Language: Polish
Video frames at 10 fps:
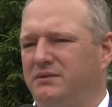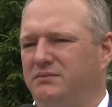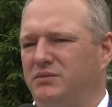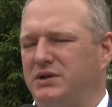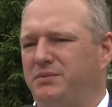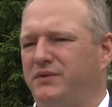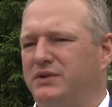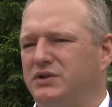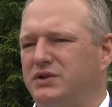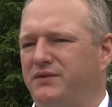można
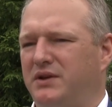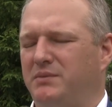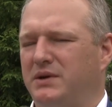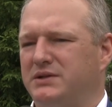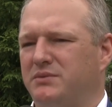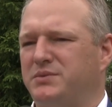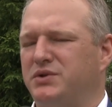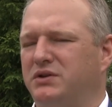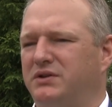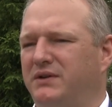powiedzieć, że firma jest dobrze
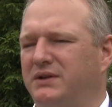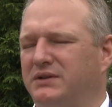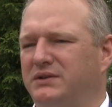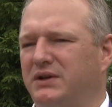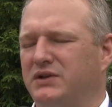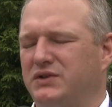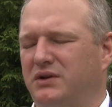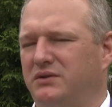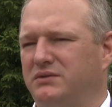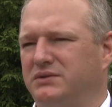przygotowana do tego,
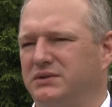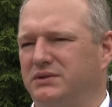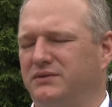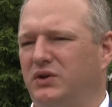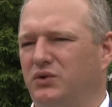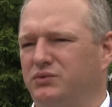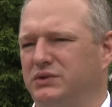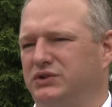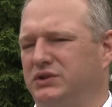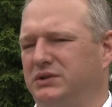co e,
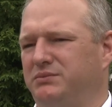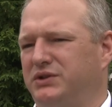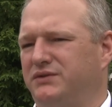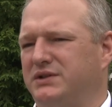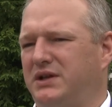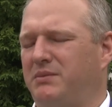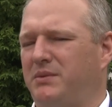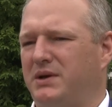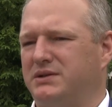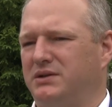wykonuje, czyli przede wszystkim ma
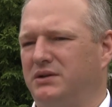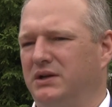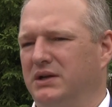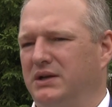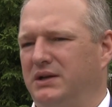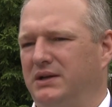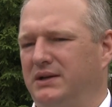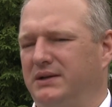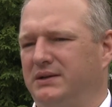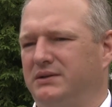bardzo e,
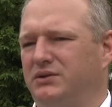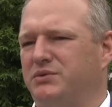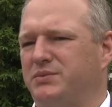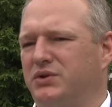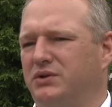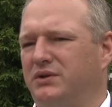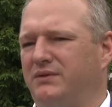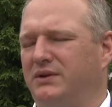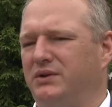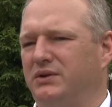dobrze
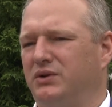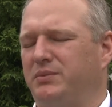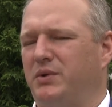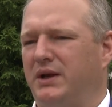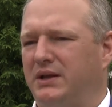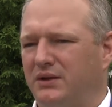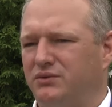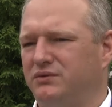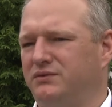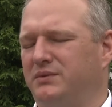przygotowanych
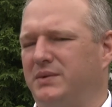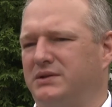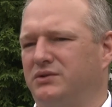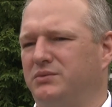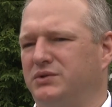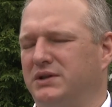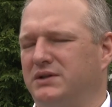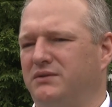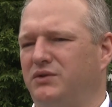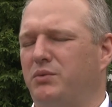projektantów, bardzo dobrze,
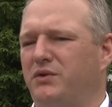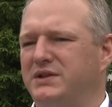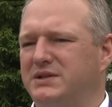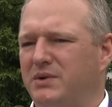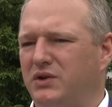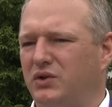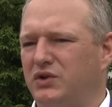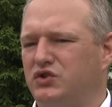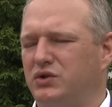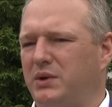dobrą wiedzę
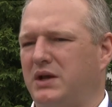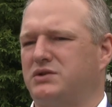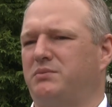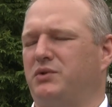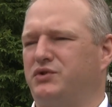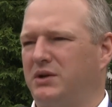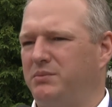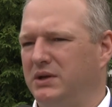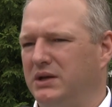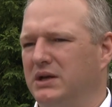merytoryczną, jakie są
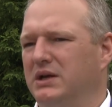potrzeby.